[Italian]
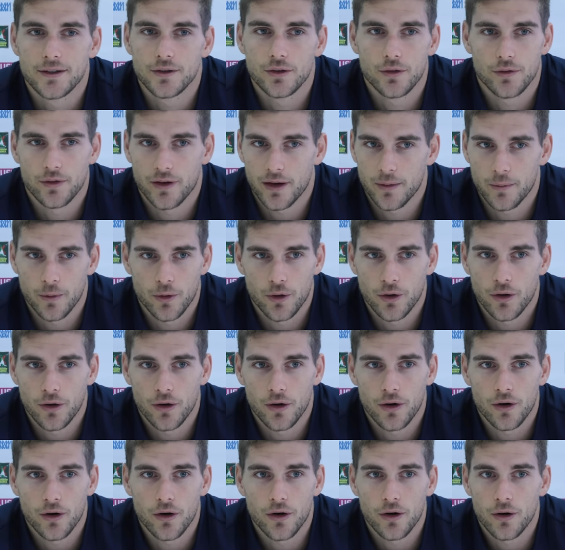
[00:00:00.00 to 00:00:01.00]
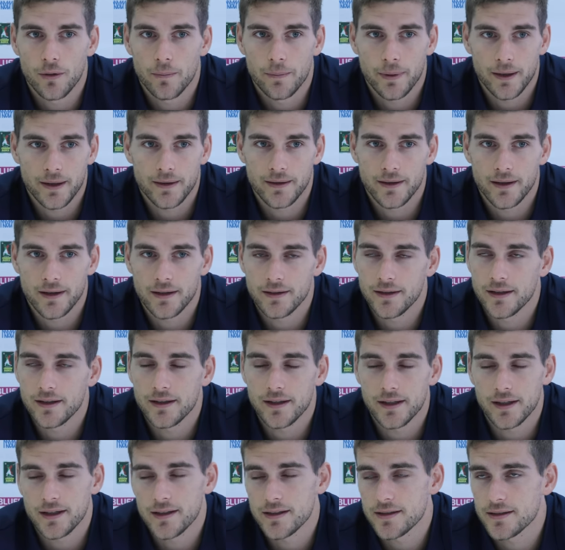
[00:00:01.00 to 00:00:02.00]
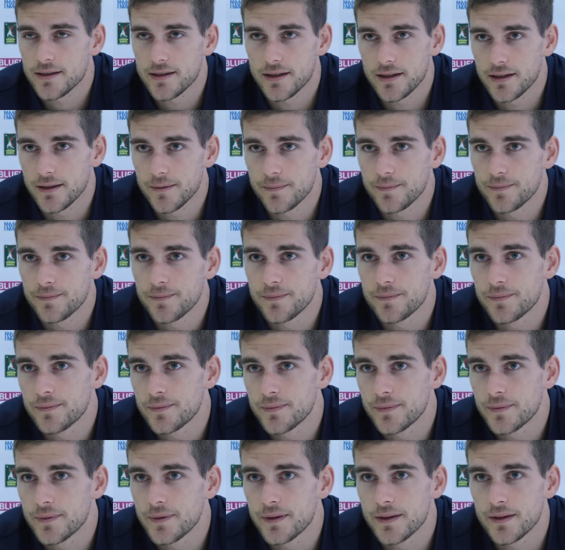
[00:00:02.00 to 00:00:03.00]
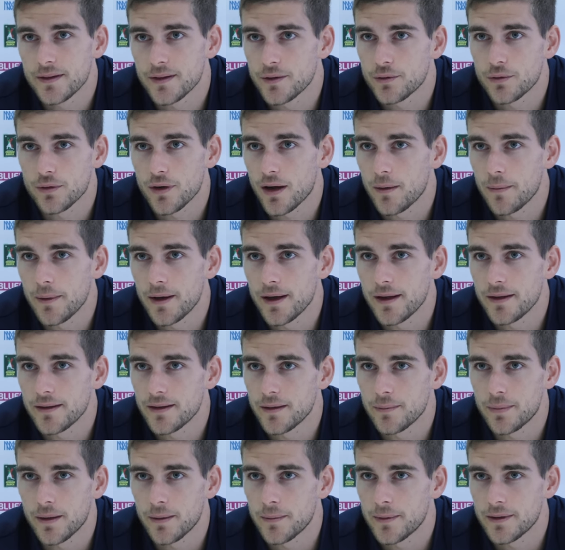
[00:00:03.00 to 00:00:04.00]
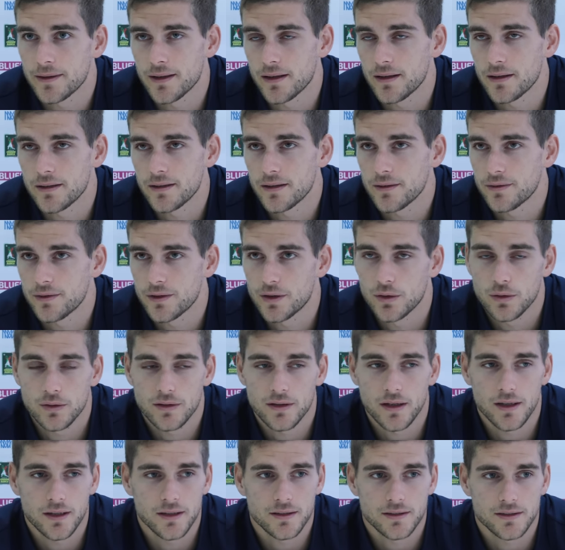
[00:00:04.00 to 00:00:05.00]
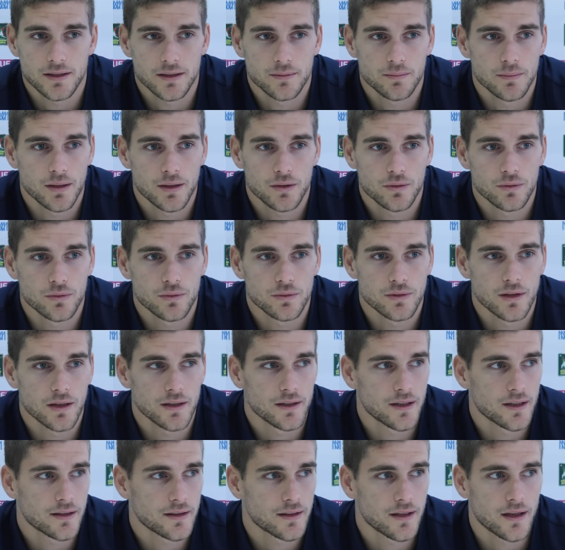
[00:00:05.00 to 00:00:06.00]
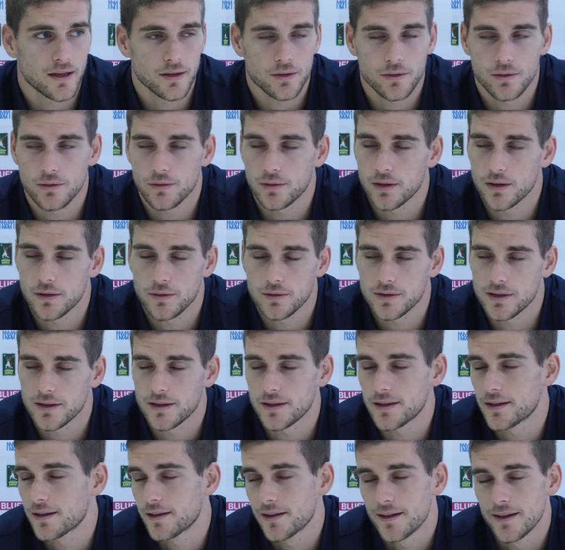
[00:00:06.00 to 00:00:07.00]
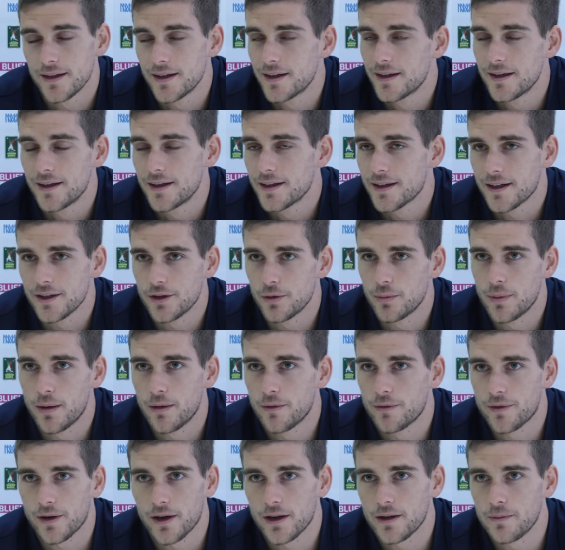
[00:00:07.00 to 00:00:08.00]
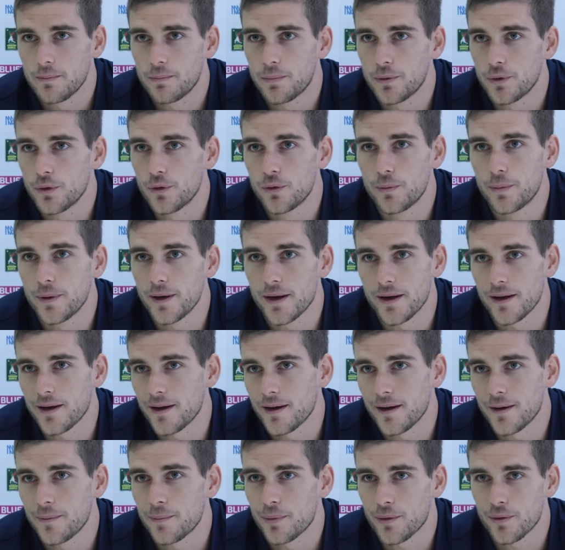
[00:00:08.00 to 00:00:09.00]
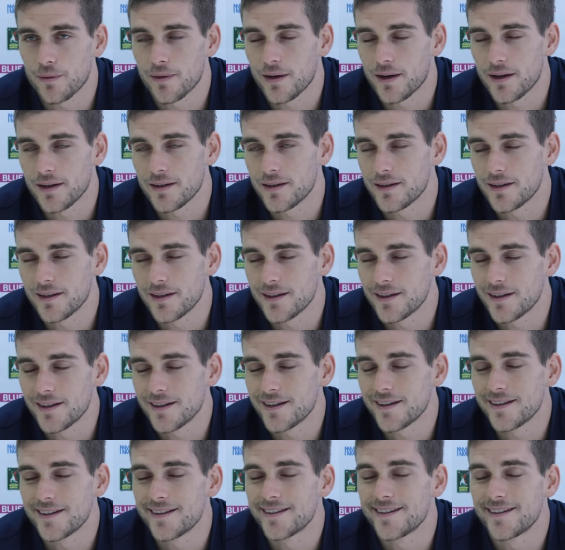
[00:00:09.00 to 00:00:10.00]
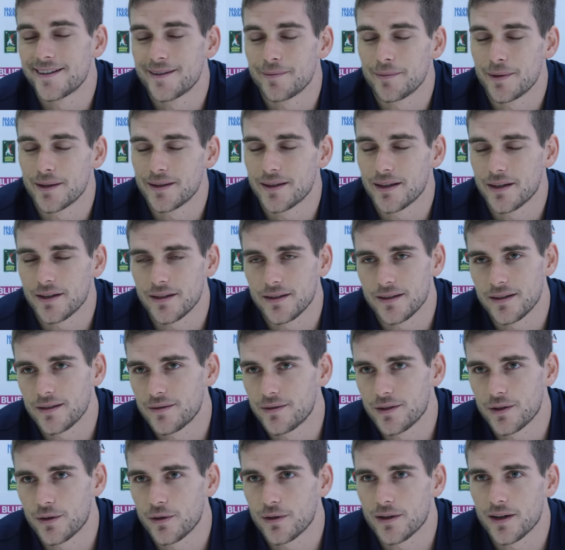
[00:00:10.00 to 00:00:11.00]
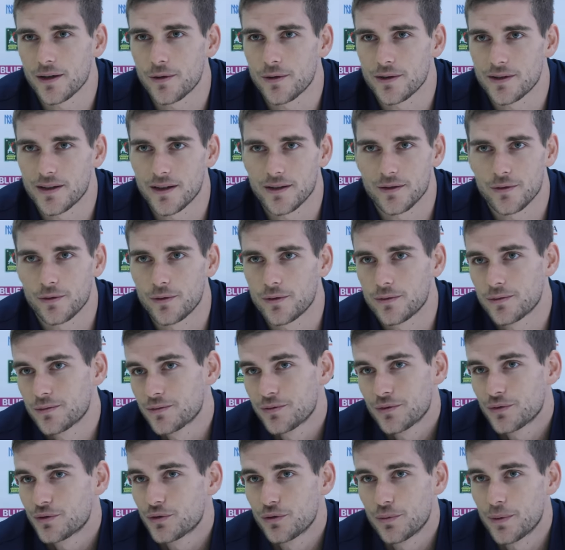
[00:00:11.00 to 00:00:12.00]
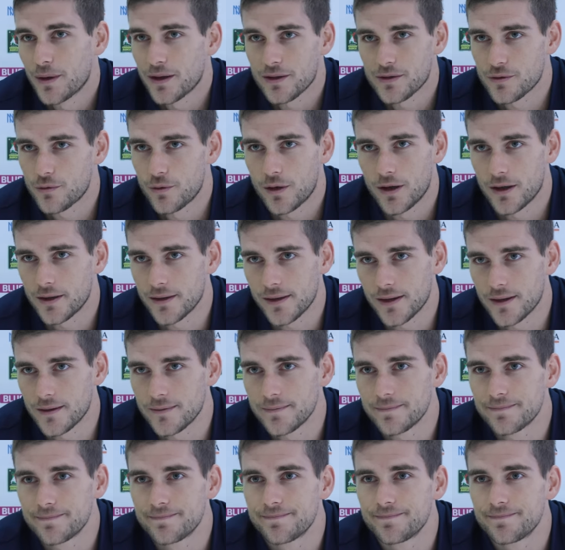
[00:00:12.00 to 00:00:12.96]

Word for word: dovremo prendere dei rischi, sicuramente per metterla in difficoltà, che sia in battuta, in attacco o qualcosa che dobbiamo fare in più per provare di mettere in difficoltà questa super squadra